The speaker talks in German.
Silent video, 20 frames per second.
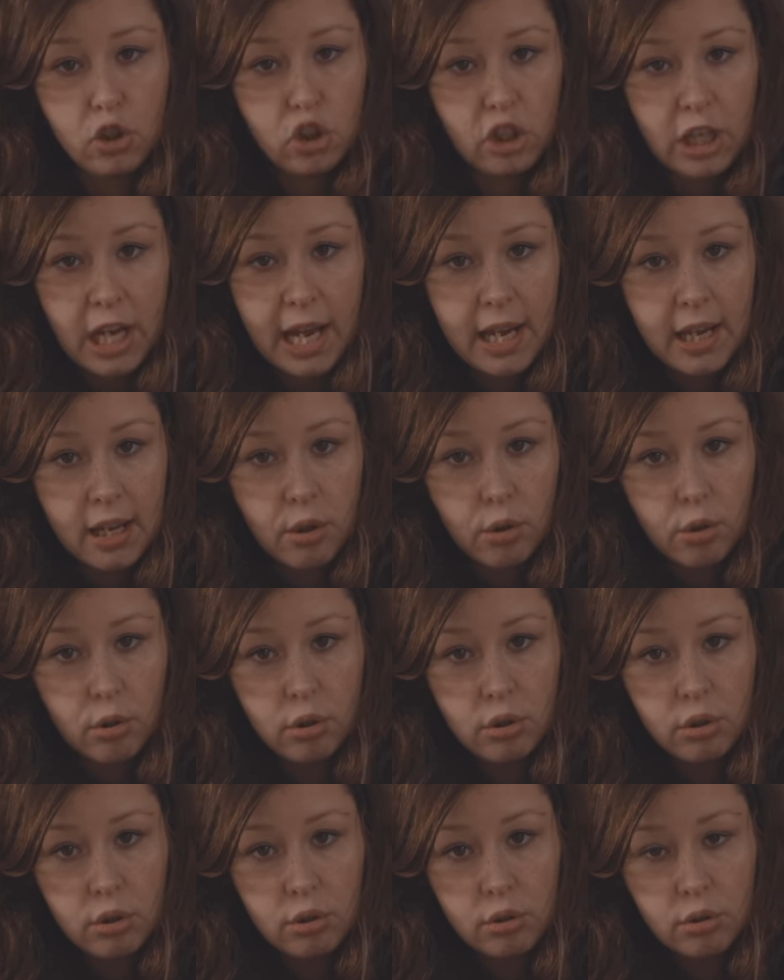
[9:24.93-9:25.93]

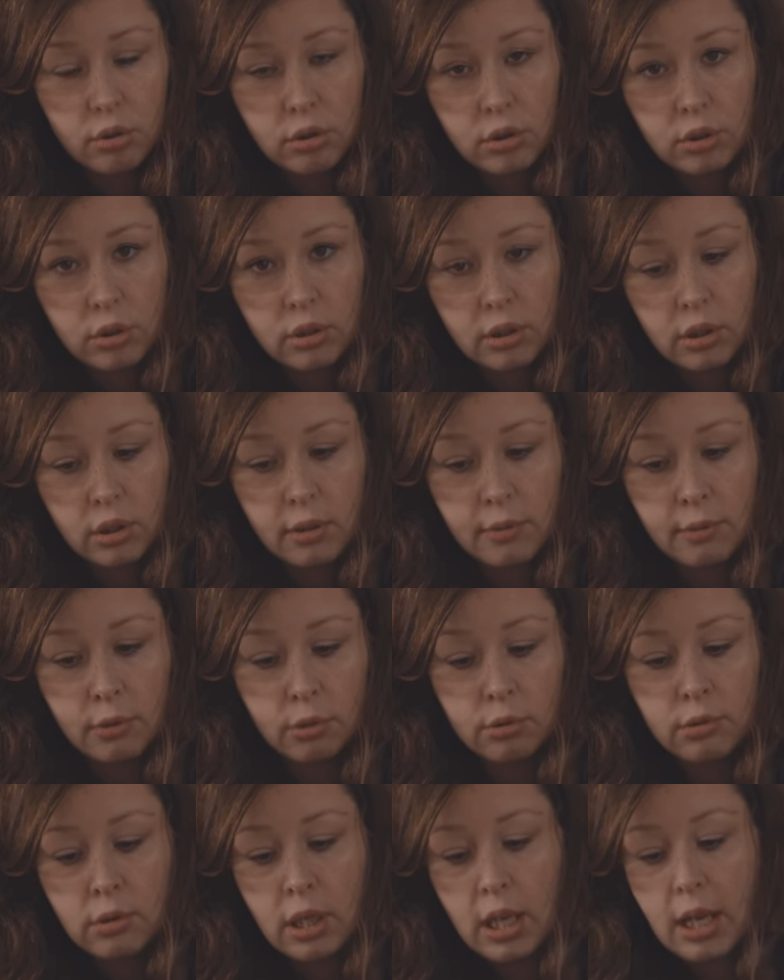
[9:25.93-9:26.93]
Steigungen und äh,
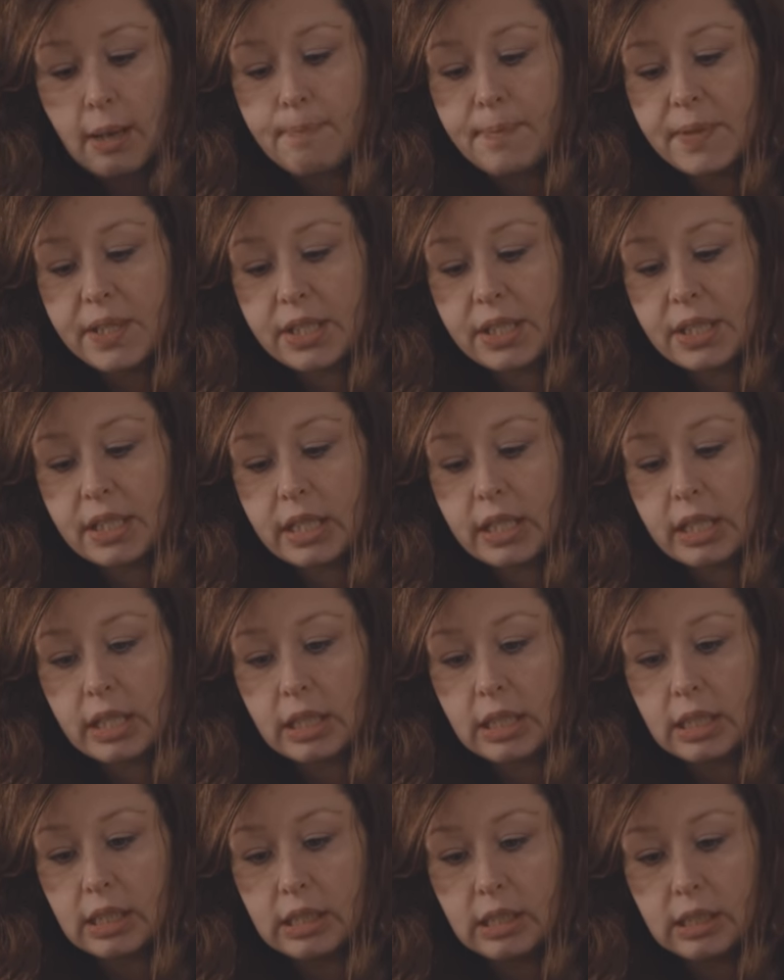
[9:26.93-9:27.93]
unebenes
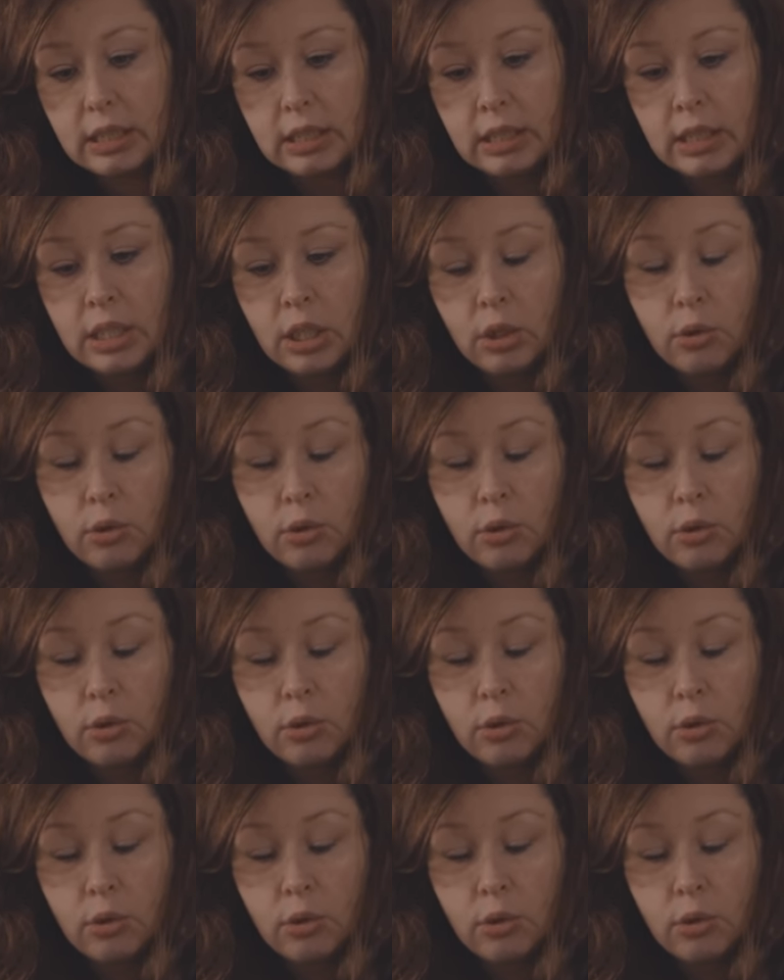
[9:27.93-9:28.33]
Terrain.